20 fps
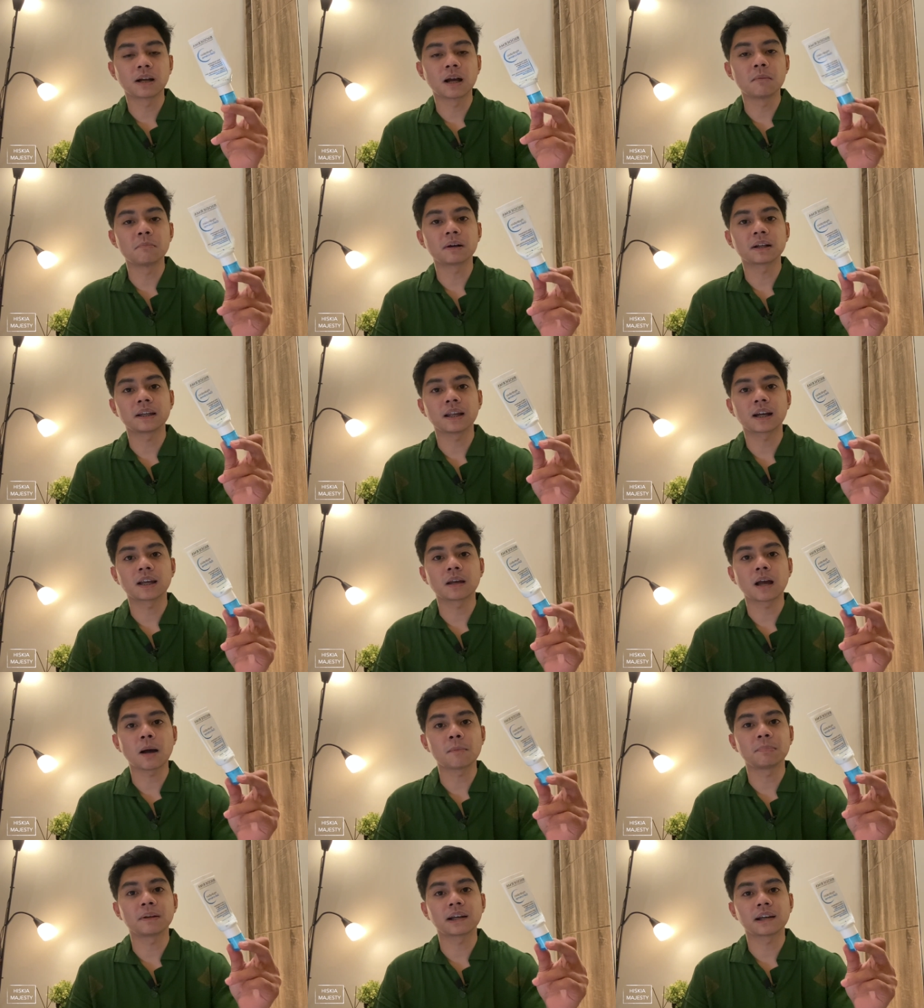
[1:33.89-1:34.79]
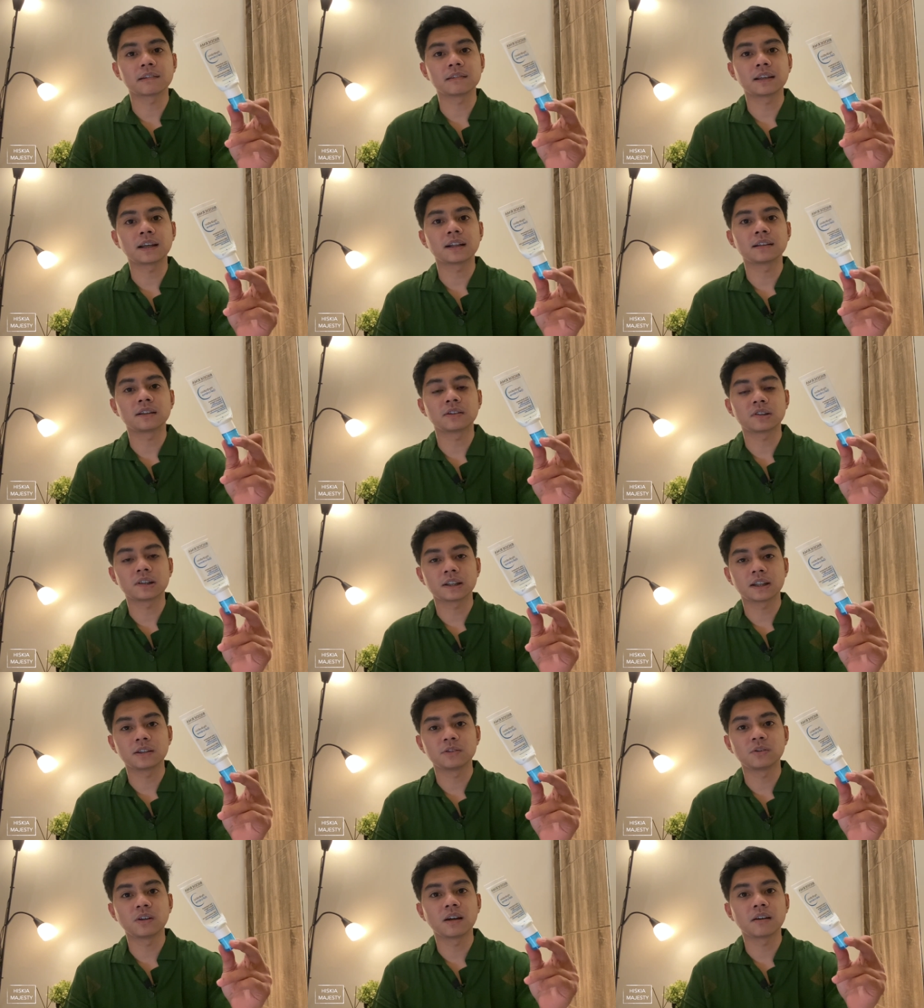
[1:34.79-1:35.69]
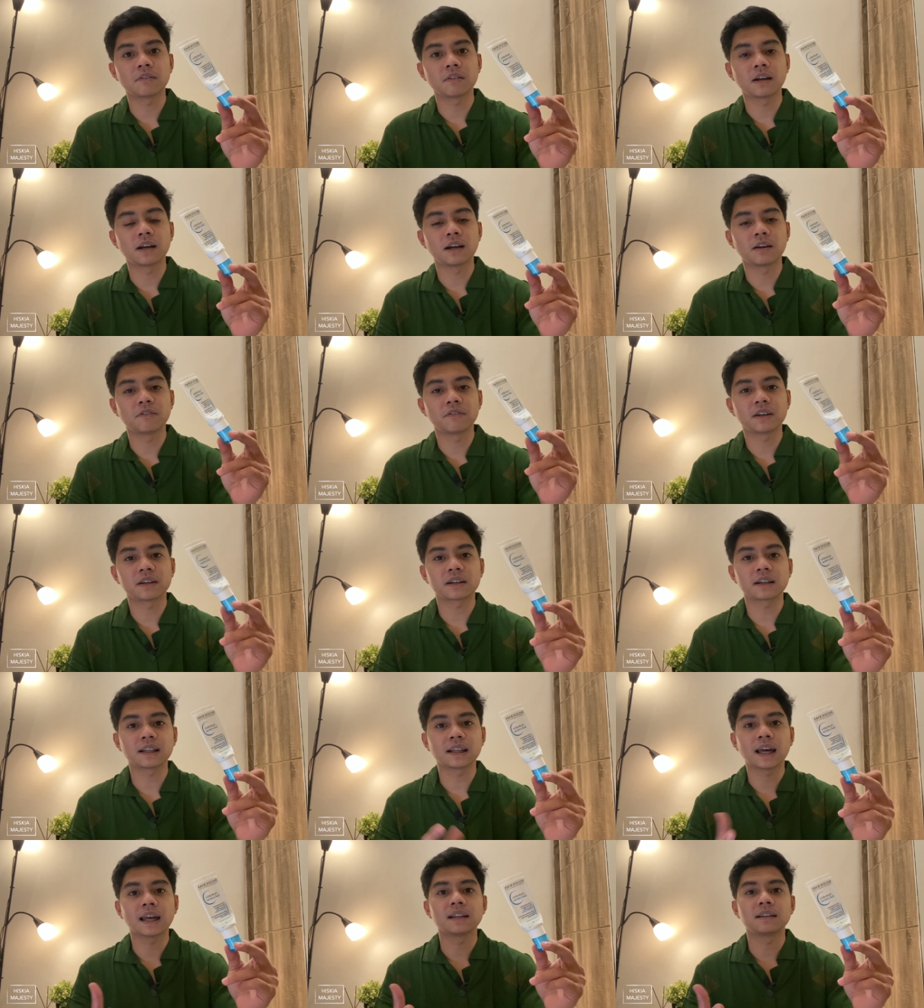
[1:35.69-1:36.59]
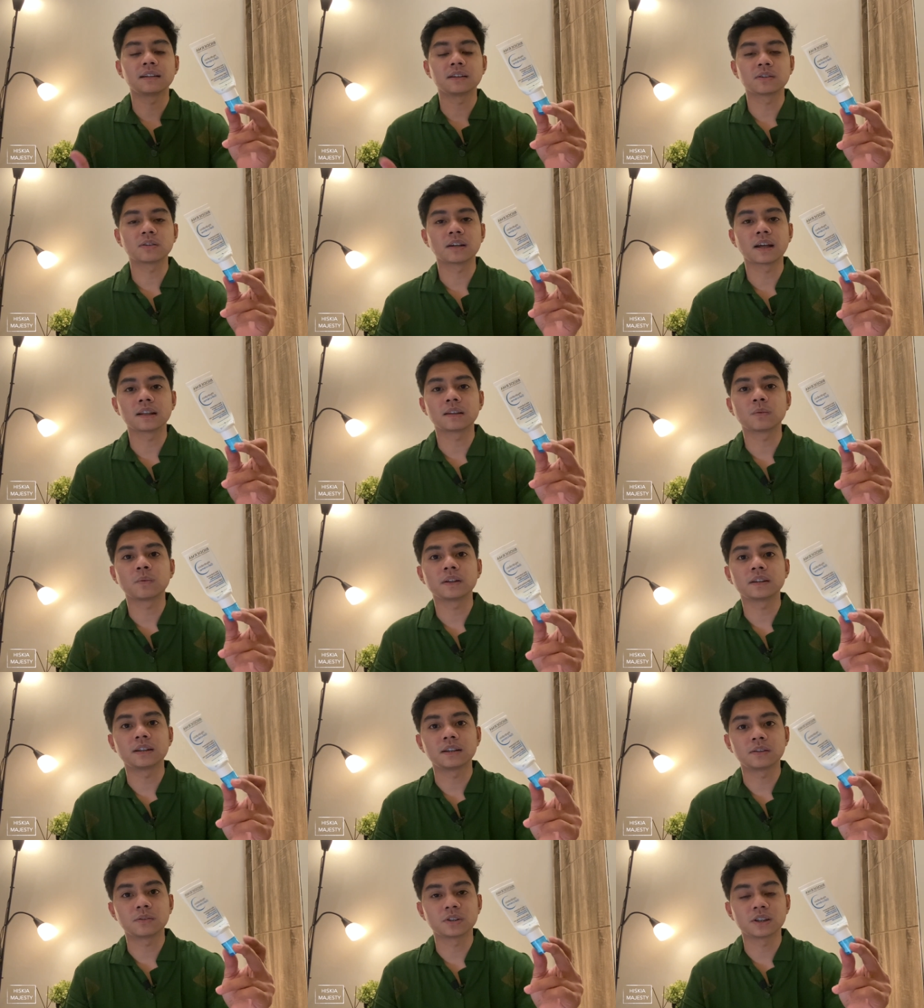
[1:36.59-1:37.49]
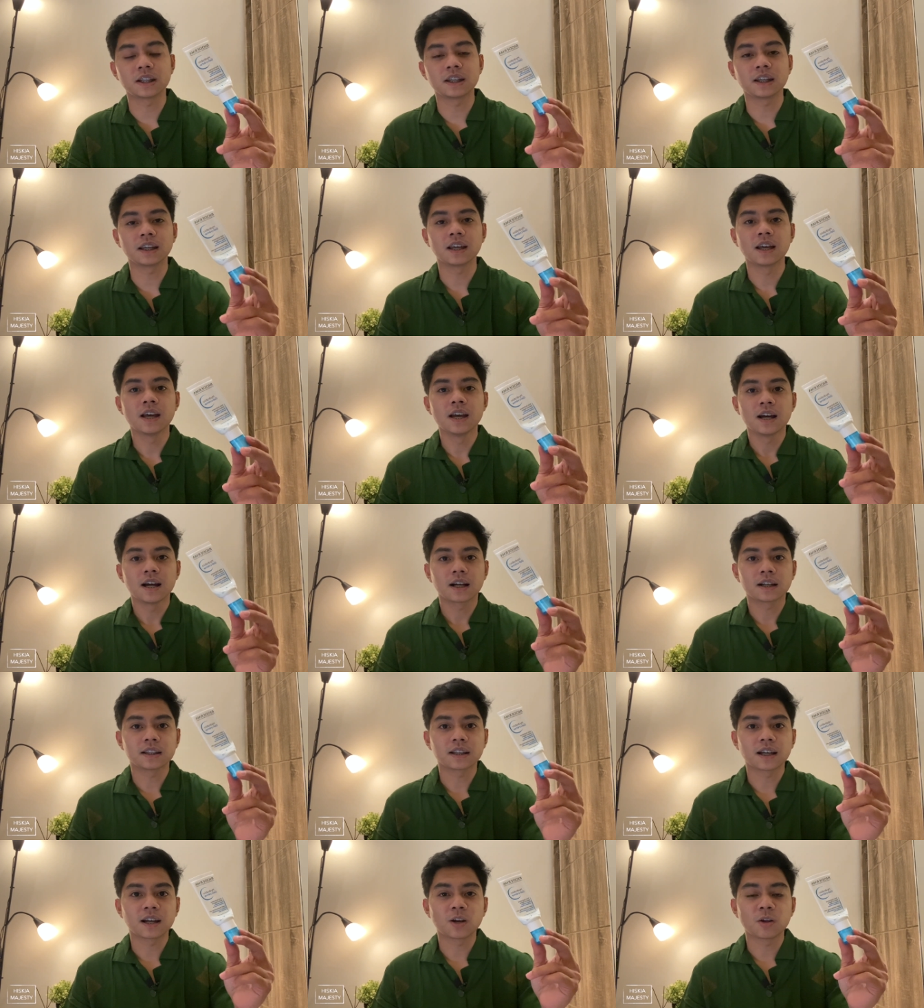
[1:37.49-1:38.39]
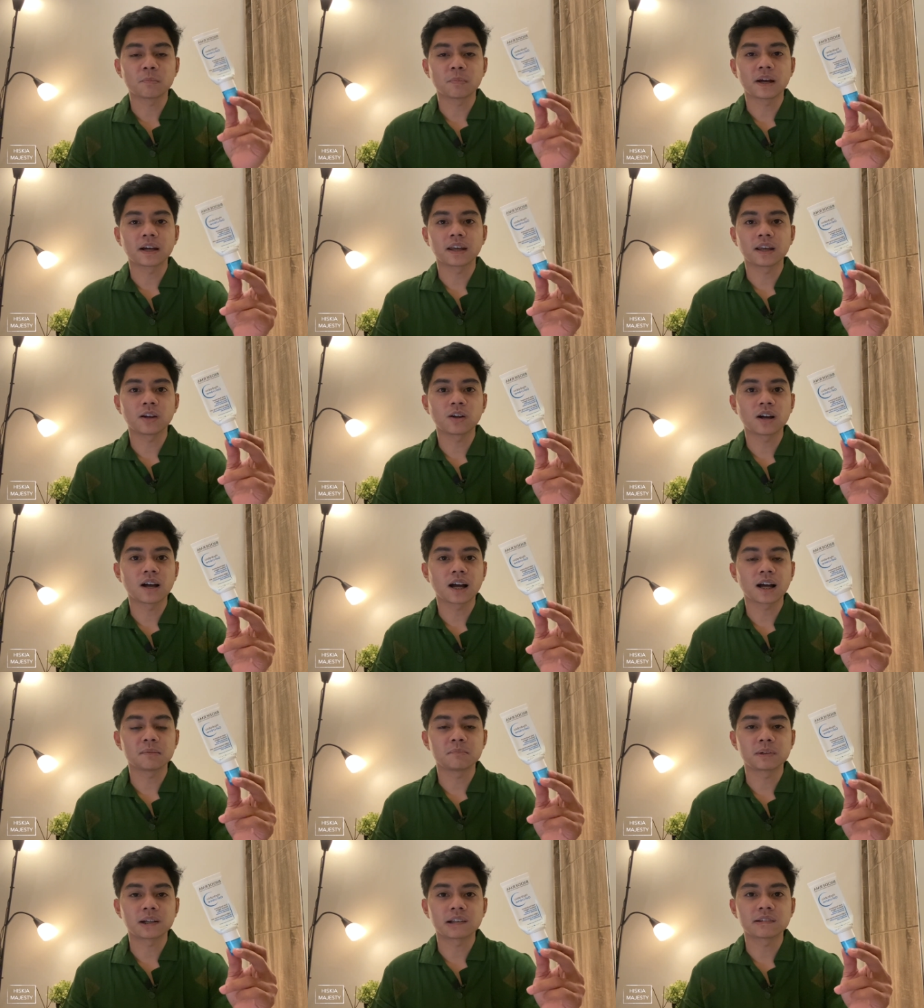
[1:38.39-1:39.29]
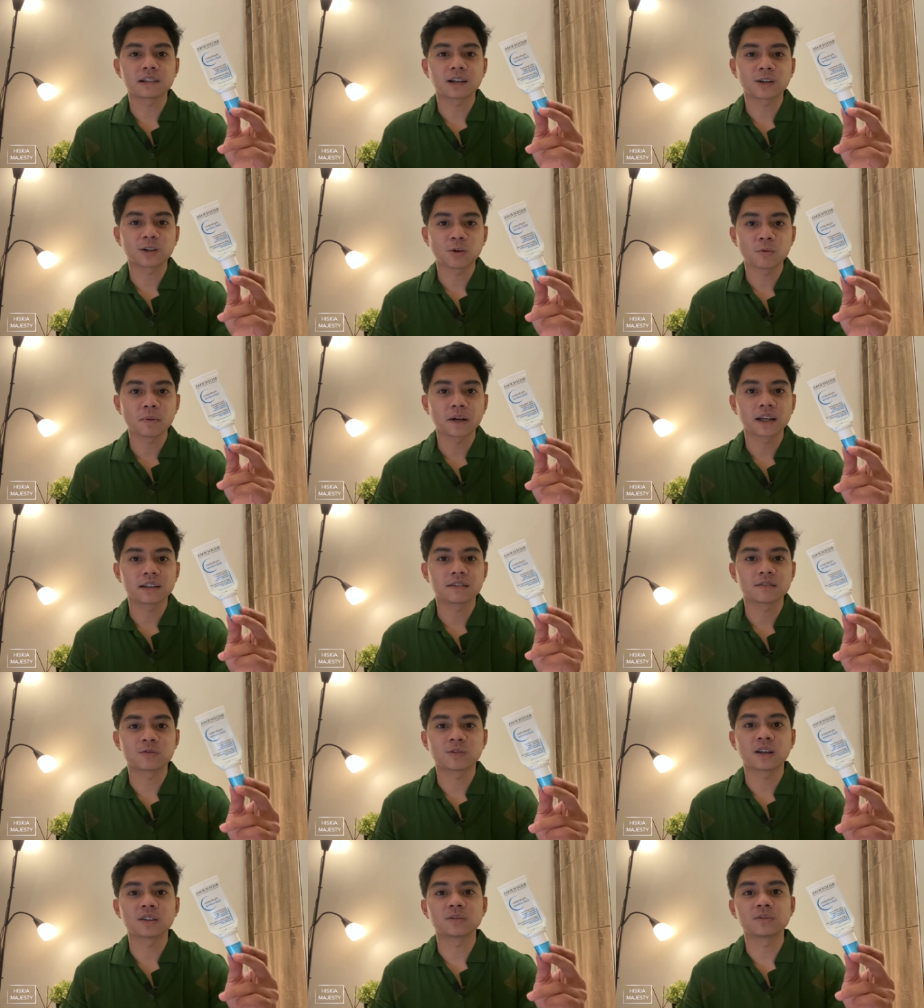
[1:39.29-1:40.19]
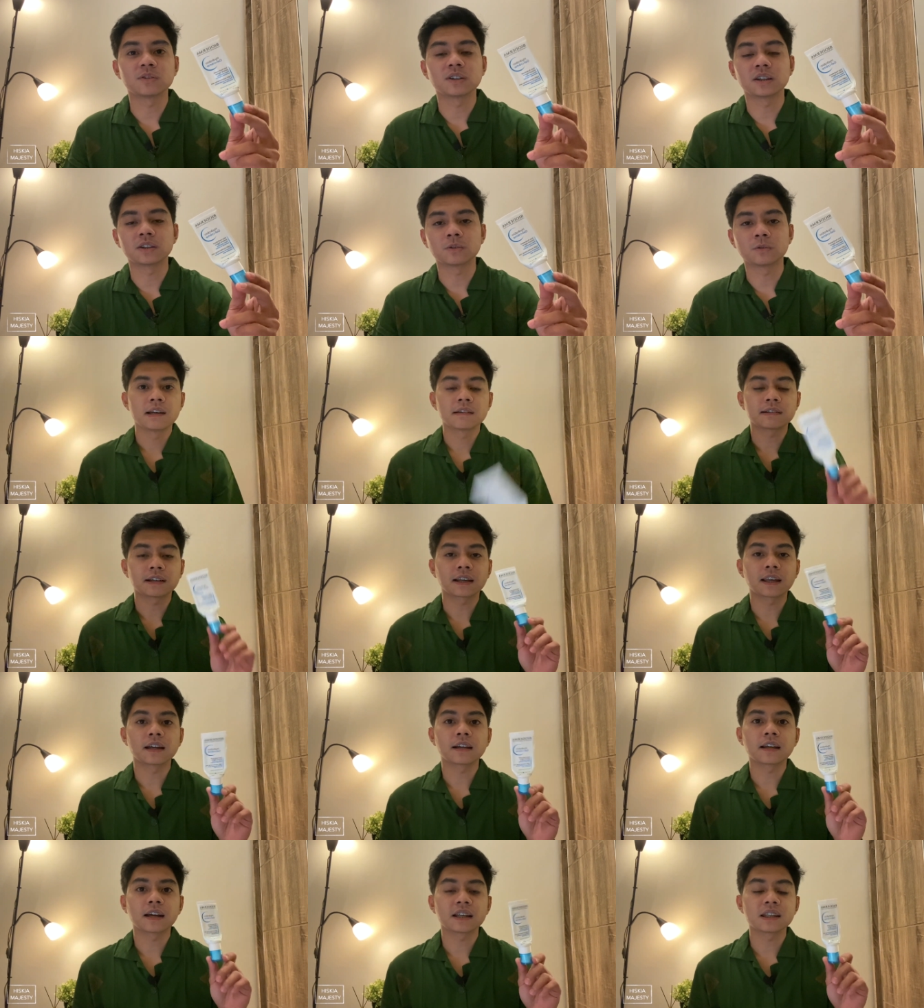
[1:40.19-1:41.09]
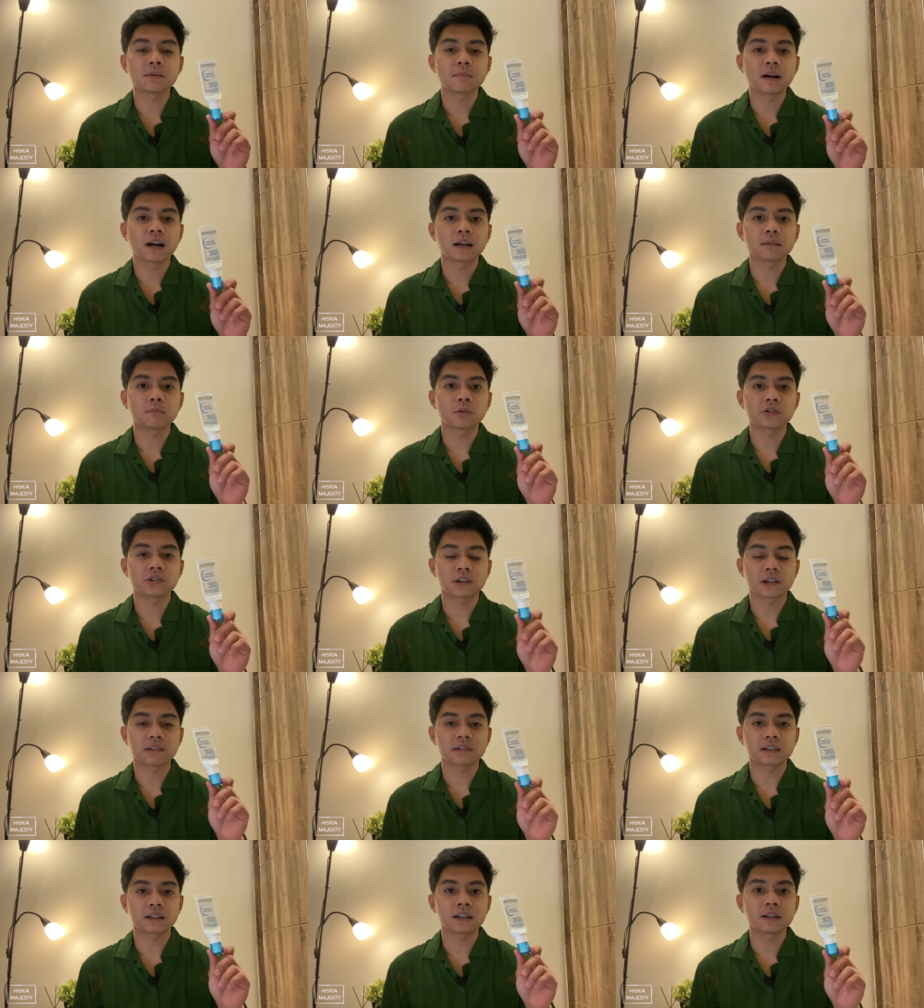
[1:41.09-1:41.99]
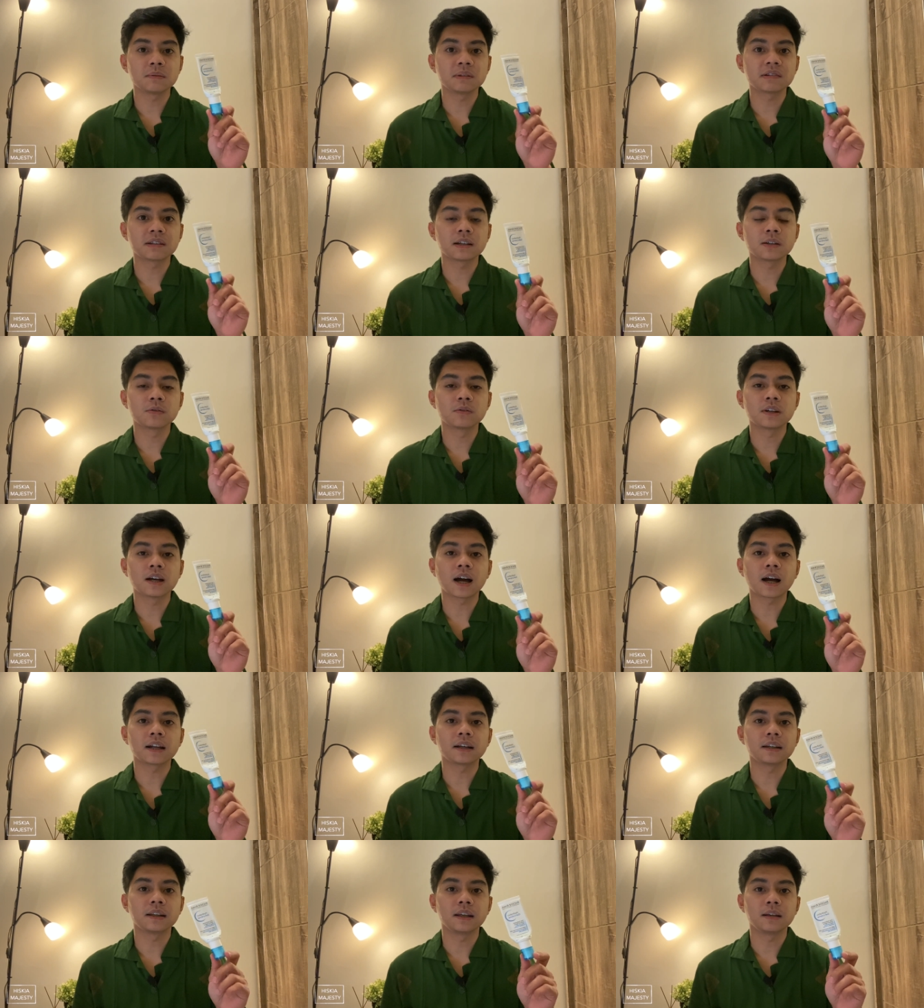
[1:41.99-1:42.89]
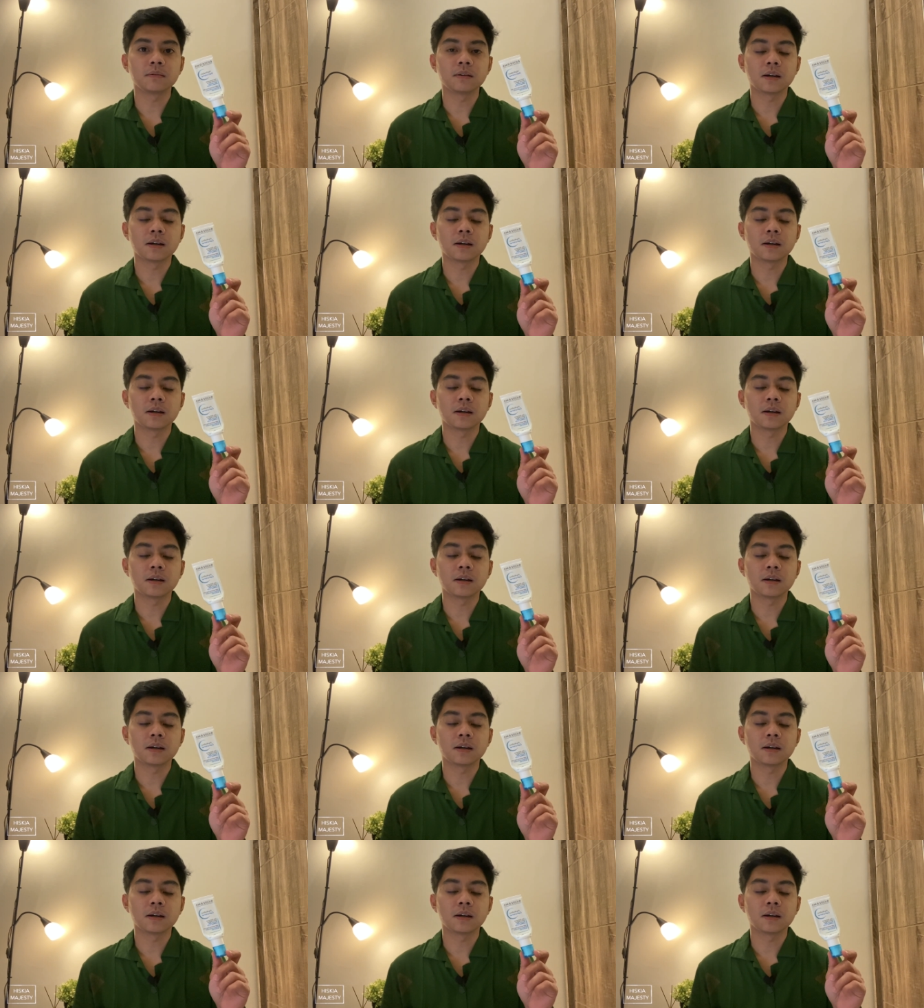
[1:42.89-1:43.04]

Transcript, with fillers: gampang diaplikasikan gitu ya dan juga uh, very light gitu lightweight gitu jadi ketika lo pakai lo nggak akan berasa lo pakai sesuatu gitu saking ringannya bahkan moisturizer ini bisa digunakan di